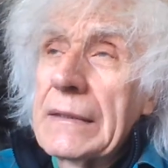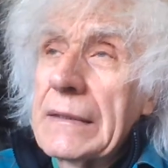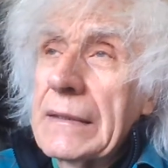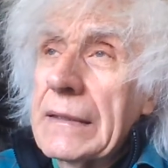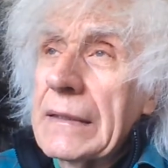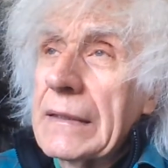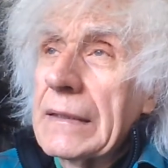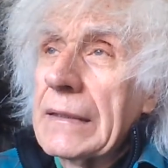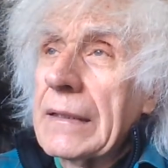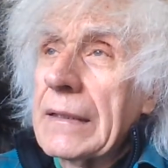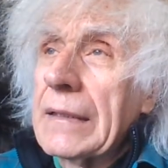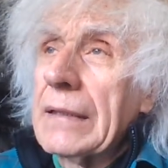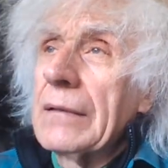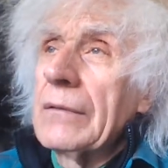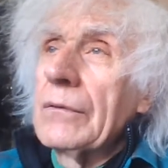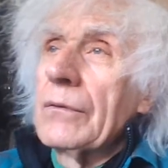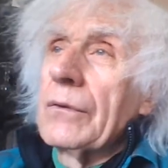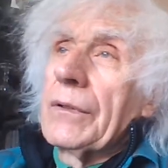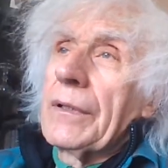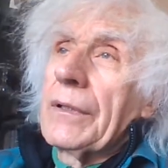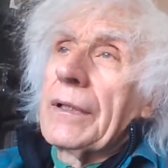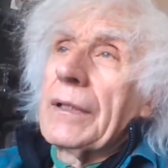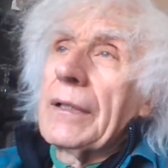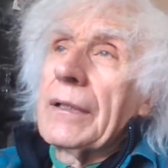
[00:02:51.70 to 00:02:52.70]
che era
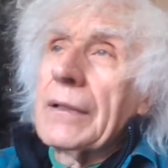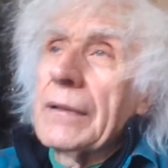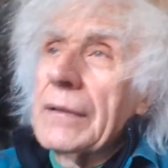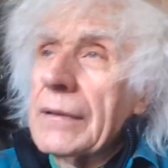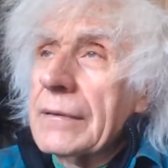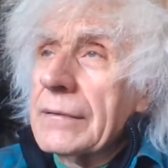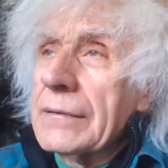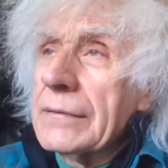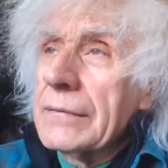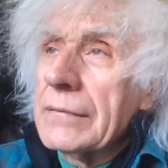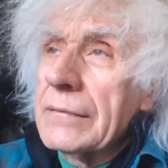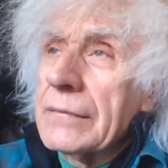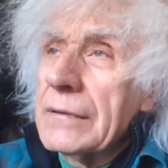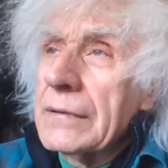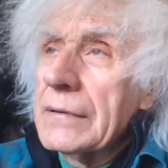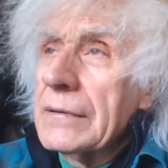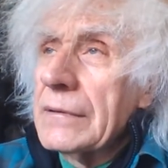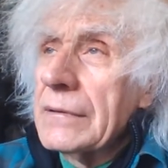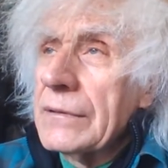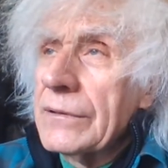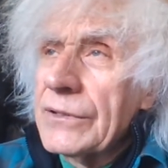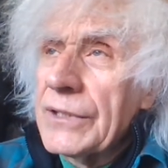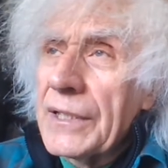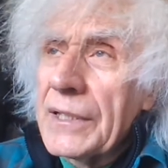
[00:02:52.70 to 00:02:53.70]
allora eh,
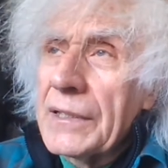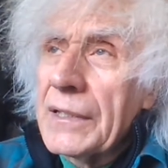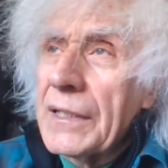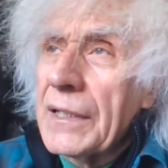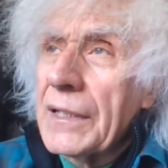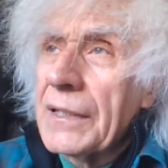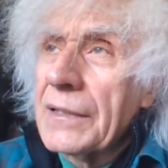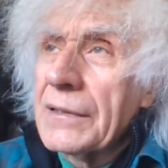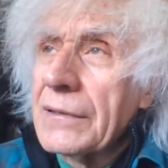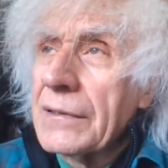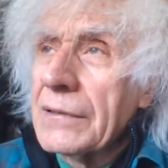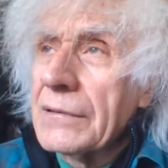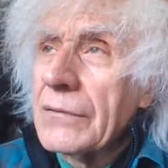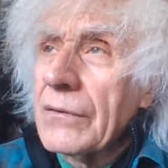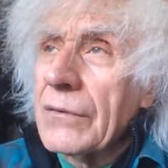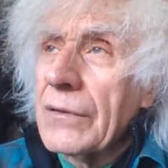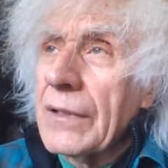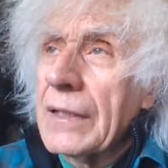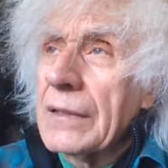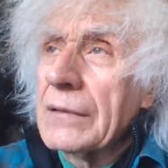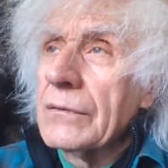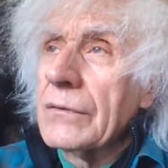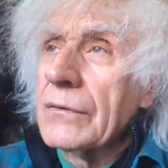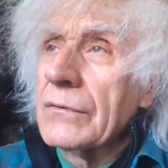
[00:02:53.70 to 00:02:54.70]
in genere
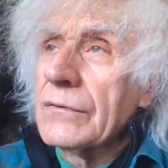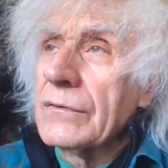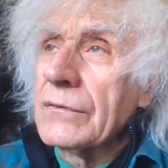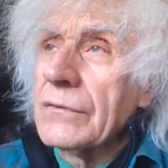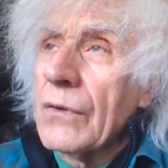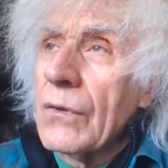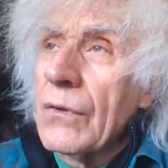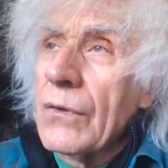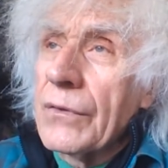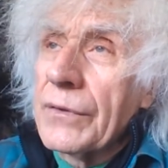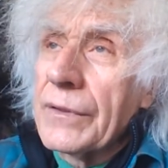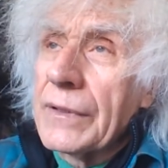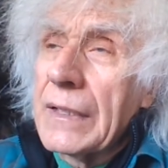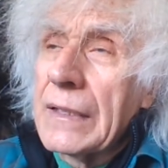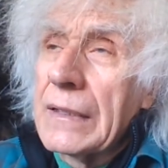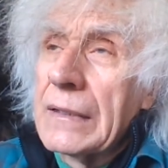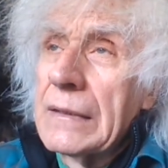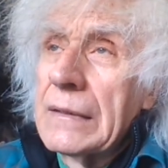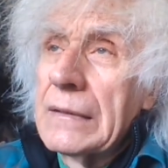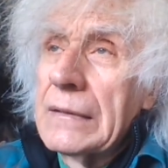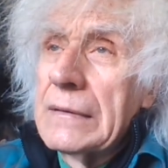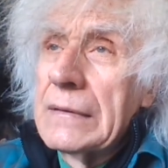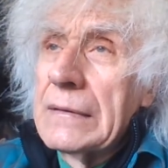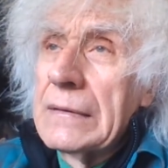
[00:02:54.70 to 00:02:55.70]
intitolato
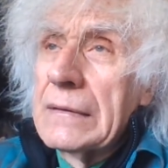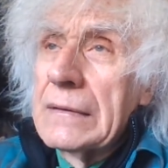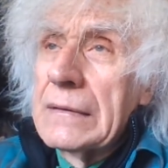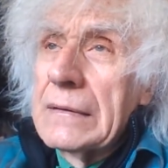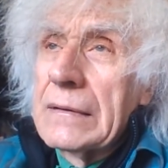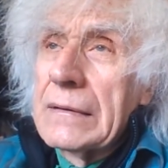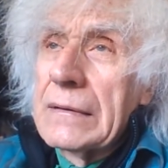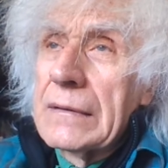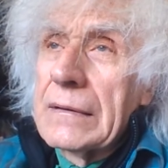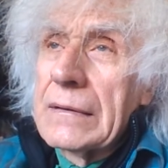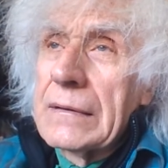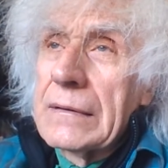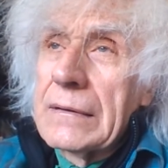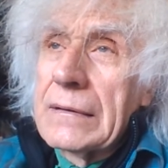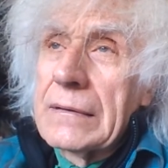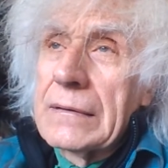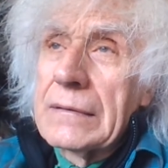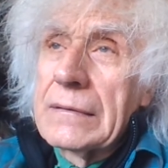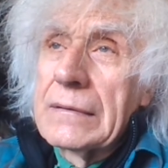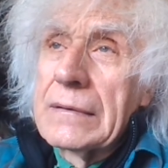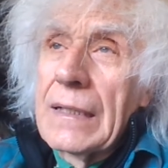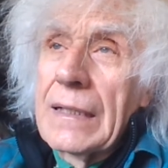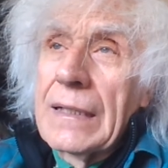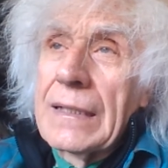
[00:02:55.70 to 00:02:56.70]
Storia
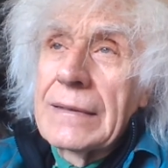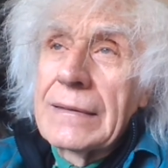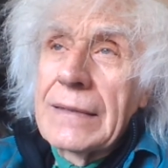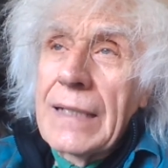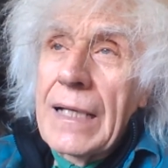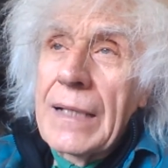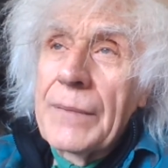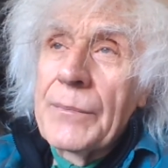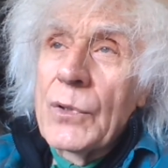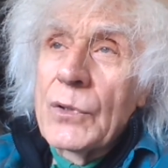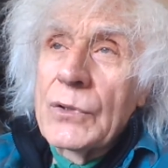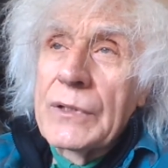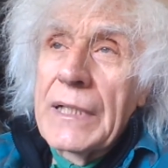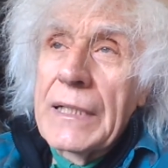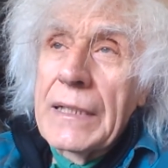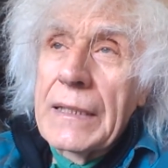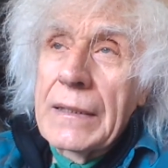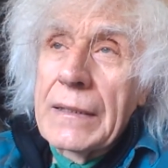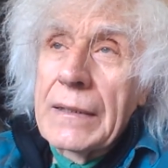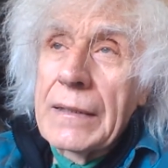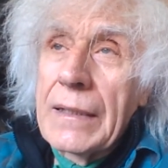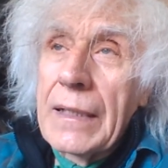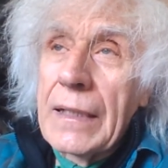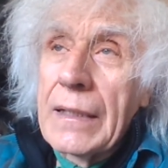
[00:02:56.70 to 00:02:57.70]
eh, dell'età
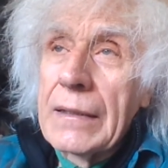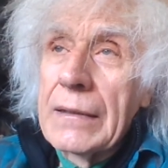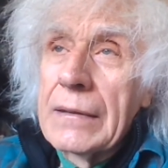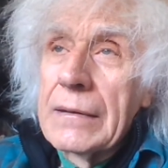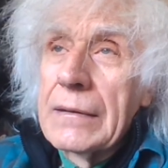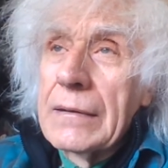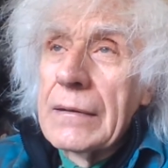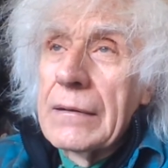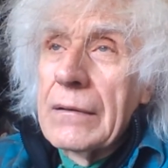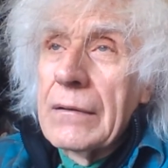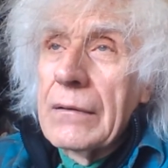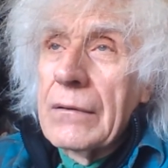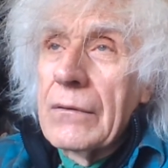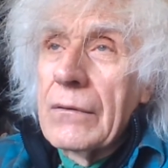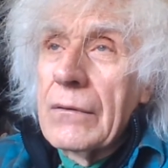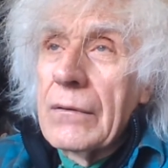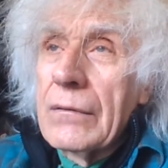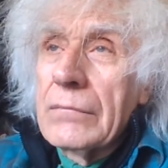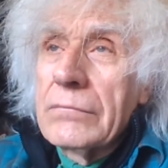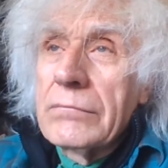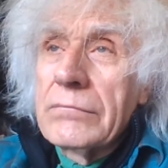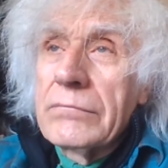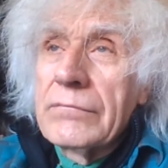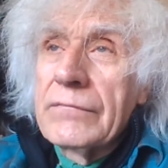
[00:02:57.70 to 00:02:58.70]
moderna
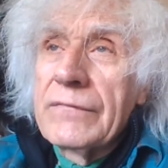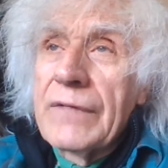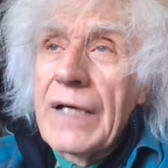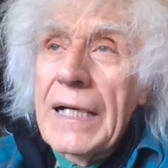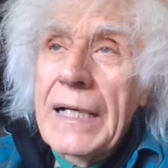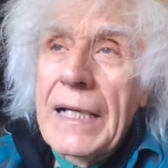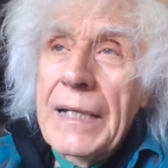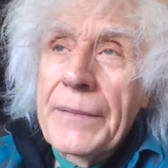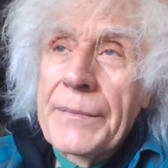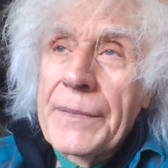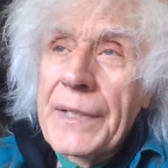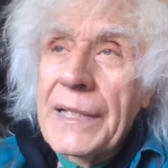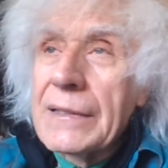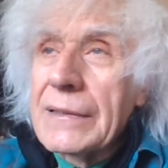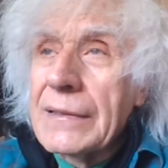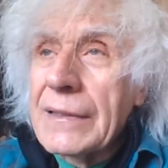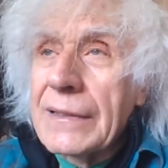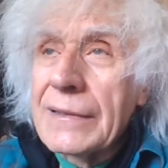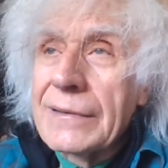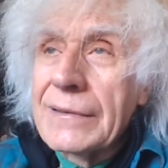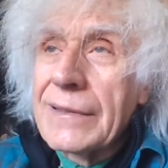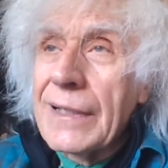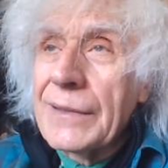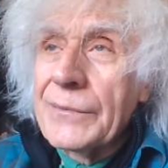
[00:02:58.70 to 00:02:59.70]
o
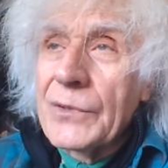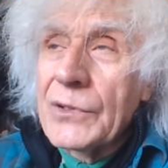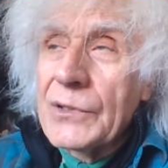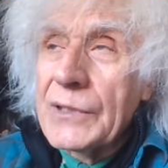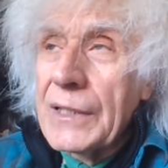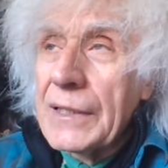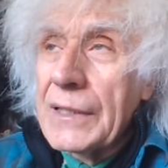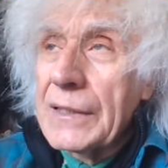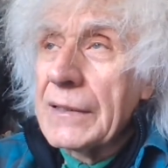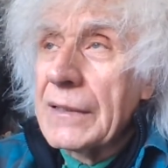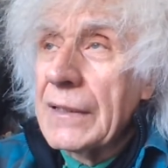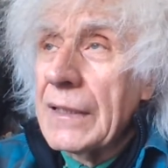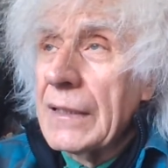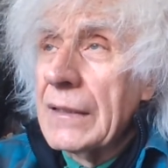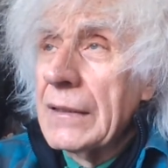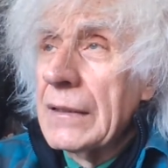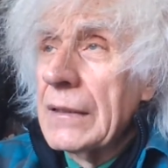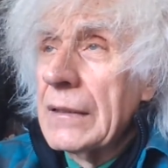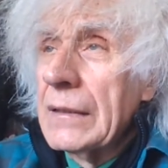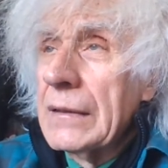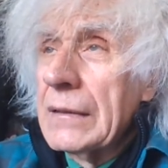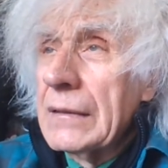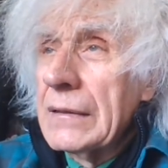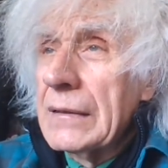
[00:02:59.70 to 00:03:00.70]
vagamente età moderna
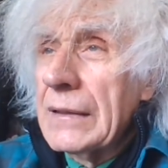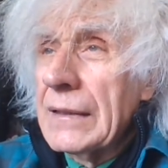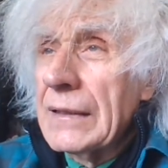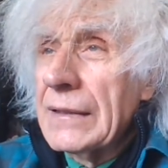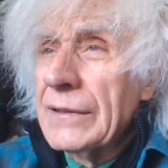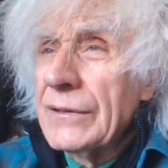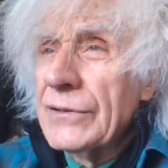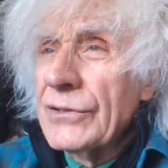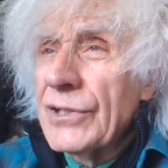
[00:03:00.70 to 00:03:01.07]
e in